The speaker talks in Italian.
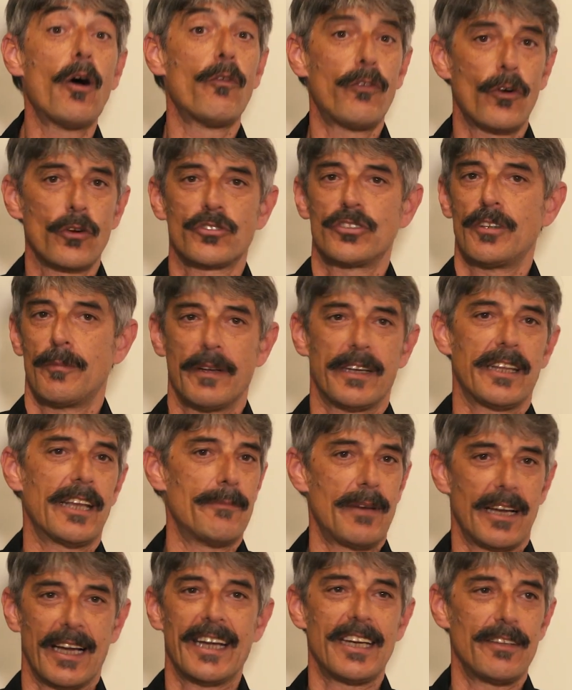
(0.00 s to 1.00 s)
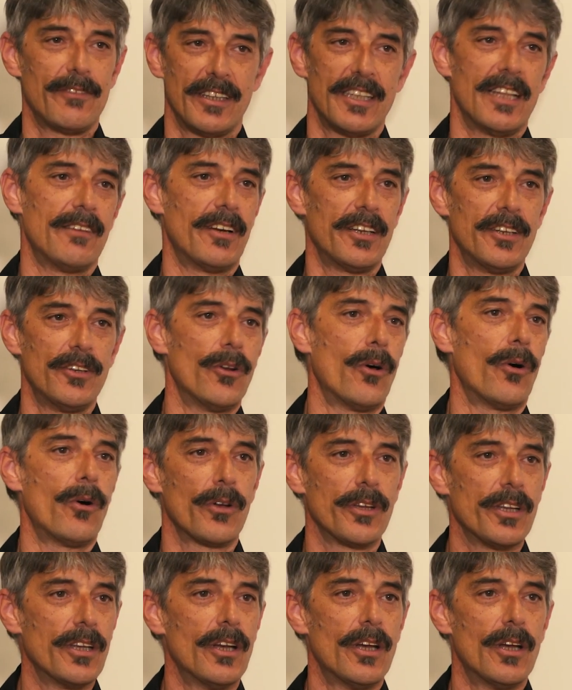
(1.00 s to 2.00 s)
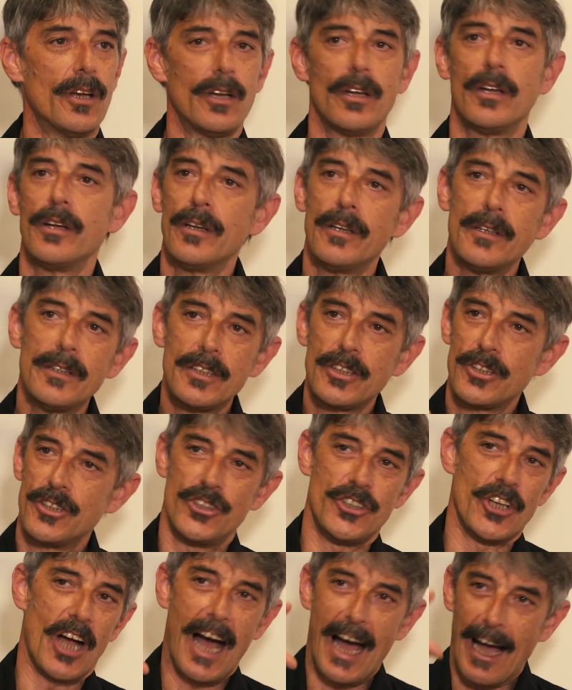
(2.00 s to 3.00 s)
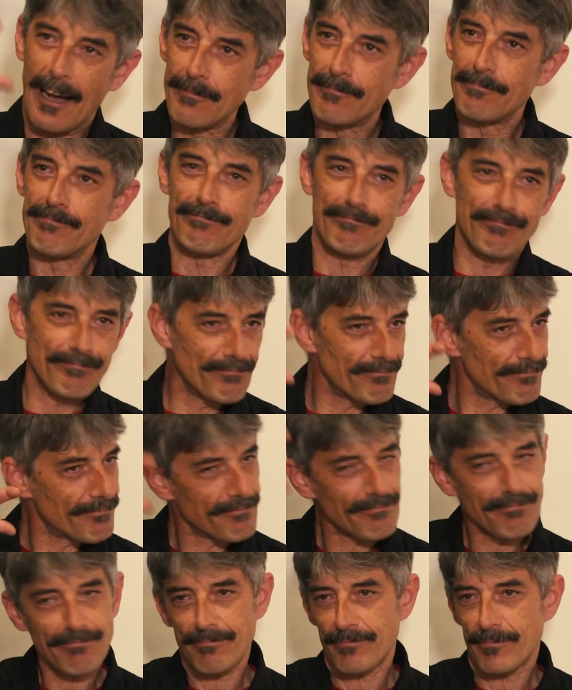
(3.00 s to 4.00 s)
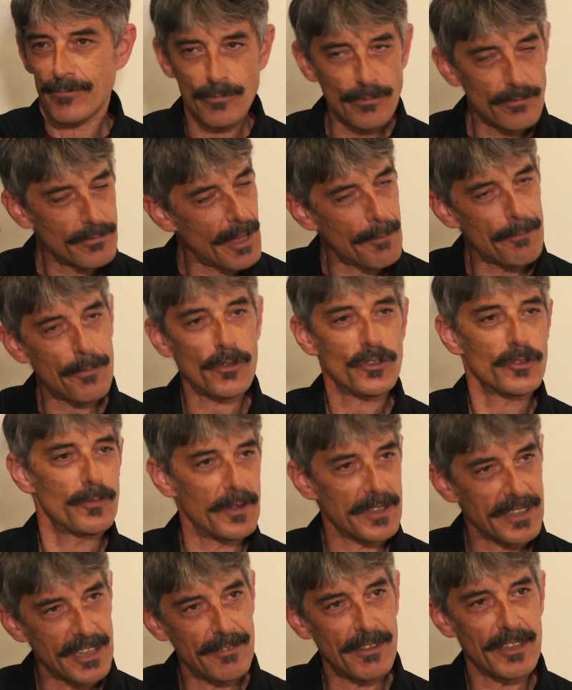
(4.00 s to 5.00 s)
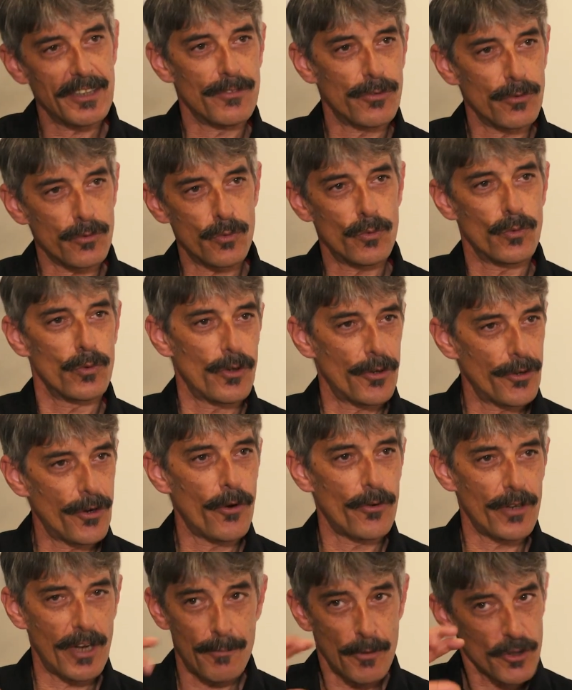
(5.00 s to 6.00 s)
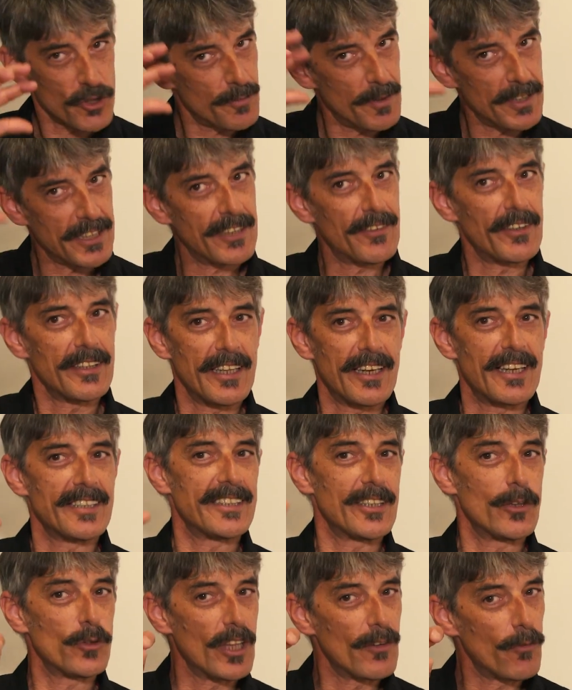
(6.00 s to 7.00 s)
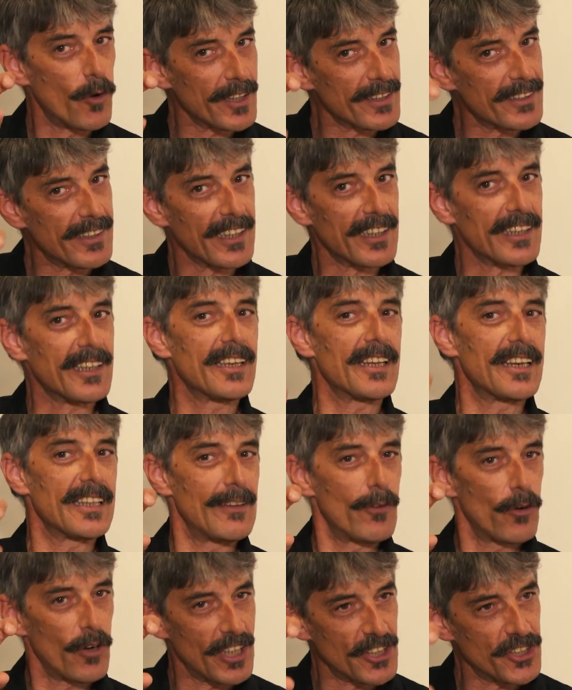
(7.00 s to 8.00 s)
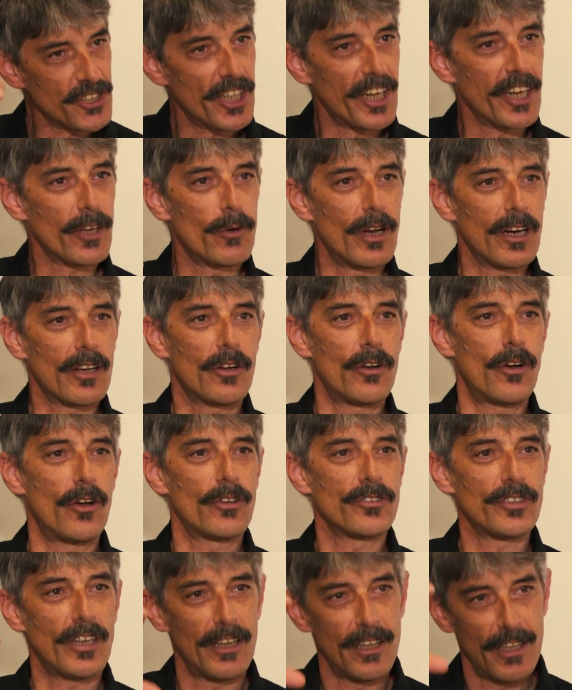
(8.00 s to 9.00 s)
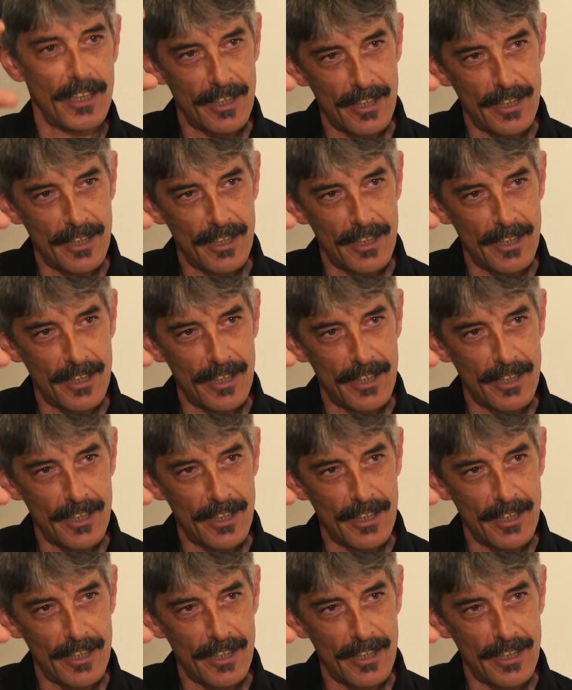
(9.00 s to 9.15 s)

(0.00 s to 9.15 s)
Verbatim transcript: o forse perché magari vedeva in noi già una prospettiva di futuro, no? una prospettiva di dire sì, io devo attecchire, devo lasciare qualcosa,